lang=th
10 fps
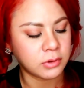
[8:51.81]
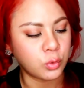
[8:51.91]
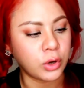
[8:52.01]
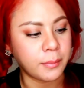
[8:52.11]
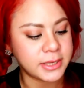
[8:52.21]

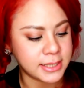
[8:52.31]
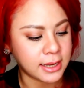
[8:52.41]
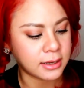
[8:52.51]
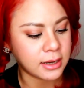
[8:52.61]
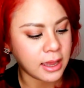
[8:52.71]
คุณเอาไปเช็ค
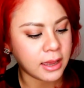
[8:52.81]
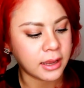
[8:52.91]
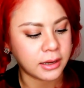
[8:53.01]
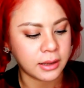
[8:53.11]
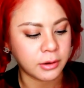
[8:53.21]
กันได้
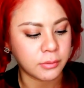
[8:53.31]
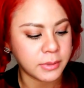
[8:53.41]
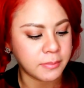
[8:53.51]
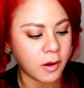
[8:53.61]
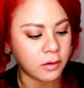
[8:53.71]
นะเขา
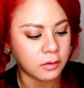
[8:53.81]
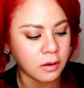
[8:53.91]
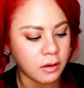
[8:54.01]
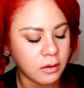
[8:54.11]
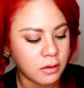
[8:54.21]
มีบอกแล้วก็